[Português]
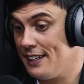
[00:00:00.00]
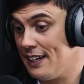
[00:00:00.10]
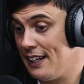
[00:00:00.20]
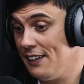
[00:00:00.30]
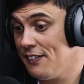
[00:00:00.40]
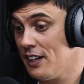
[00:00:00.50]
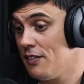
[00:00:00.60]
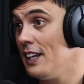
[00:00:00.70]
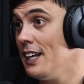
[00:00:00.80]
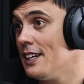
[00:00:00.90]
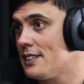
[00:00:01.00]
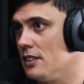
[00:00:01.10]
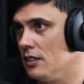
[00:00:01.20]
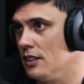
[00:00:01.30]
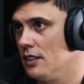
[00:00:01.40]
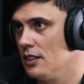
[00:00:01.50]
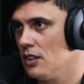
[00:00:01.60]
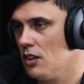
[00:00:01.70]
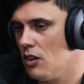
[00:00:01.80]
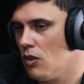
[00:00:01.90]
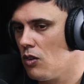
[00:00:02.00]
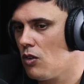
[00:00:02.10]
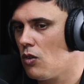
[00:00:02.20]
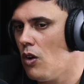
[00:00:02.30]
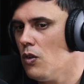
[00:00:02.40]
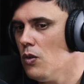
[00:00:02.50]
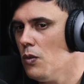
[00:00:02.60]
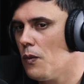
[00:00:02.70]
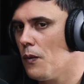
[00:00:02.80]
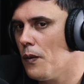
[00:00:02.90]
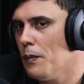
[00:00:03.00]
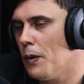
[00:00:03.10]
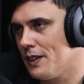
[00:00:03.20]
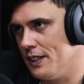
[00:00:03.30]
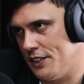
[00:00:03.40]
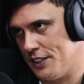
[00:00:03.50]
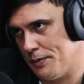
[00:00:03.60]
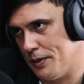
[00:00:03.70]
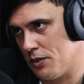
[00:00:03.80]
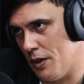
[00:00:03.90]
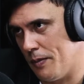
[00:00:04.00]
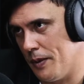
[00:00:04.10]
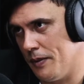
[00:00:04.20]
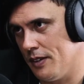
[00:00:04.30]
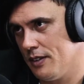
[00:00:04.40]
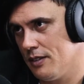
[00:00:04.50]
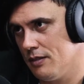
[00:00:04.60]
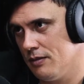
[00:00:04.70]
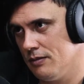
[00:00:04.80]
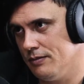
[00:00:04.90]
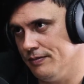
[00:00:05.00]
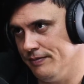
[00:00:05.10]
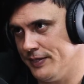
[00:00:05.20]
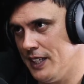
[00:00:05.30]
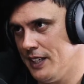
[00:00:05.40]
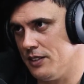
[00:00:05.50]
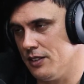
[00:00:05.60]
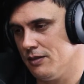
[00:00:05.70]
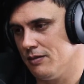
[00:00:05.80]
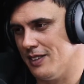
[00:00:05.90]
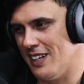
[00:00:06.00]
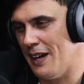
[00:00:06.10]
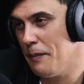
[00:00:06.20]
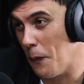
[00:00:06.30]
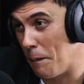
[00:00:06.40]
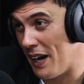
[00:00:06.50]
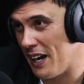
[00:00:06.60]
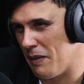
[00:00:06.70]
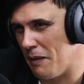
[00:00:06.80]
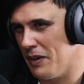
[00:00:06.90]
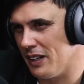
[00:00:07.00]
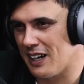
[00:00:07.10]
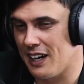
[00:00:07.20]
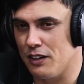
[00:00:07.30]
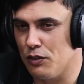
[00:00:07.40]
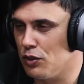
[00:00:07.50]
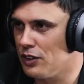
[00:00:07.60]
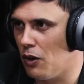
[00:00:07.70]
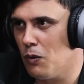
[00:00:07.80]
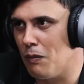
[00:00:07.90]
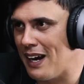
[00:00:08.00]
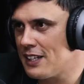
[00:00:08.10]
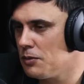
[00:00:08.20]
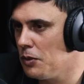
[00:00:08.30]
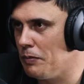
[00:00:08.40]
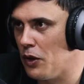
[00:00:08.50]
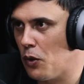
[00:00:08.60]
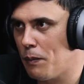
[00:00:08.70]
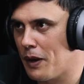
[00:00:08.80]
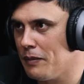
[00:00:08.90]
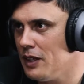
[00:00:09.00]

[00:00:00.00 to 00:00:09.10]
aí vem a avaliação, né? quão importante essa pessoa é para mim. Isso. Entende? É, é, meu pai, é minha mãe, cara, eu vou dar o máximo meu ah, é, para mim. Porque